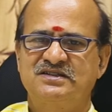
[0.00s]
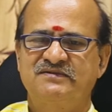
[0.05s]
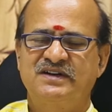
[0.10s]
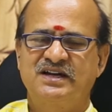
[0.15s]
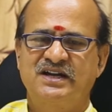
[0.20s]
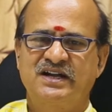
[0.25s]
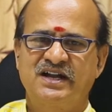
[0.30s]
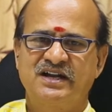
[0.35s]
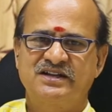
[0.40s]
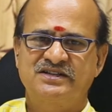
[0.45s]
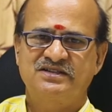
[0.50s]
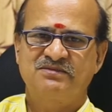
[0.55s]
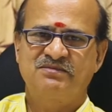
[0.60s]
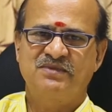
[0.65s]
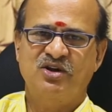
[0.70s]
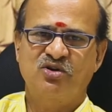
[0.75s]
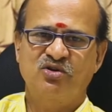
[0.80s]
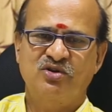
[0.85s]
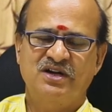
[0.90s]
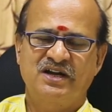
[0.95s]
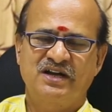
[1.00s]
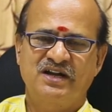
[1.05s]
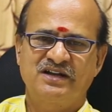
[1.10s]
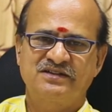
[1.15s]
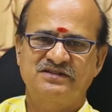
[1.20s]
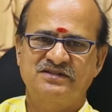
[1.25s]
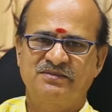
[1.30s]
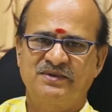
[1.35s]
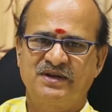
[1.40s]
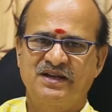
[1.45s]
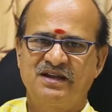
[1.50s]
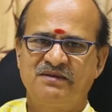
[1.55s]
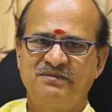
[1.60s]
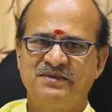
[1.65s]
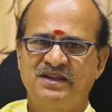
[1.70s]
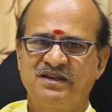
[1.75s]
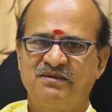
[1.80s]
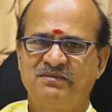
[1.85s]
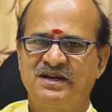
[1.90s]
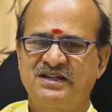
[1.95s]
சிவகடாட்சம் அருள் கடாட்சம் எல்லாம்
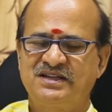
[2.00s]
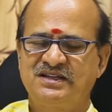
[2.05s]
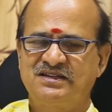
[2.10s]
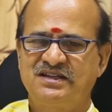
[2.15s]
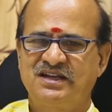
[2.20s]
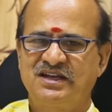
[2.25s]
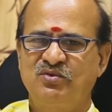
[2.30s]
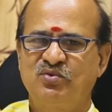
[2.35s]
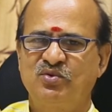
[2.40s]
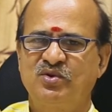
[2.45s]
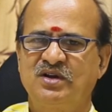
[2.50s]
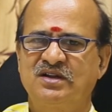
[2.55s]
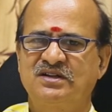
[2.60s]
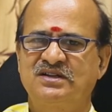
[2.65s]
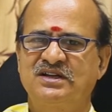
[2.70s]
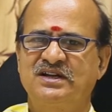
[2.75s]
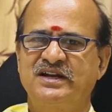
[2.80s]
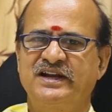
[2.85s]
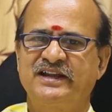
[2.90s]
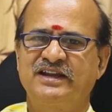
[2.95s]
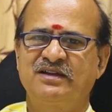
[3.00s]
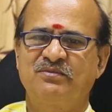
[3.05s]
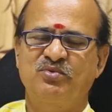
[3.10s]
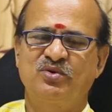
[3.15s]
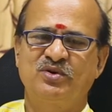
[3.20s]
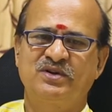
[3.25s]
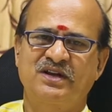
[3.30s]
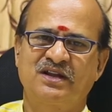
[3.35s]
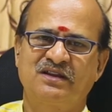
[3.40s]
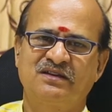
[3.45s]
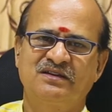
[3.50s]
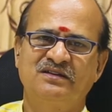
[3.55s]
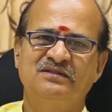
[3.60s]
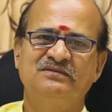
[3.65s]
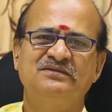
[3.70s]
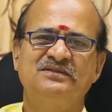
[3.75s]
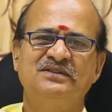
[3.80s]
இந்த மாதத்திலே உங்களுக்கு கிடைக்கப் போகிறது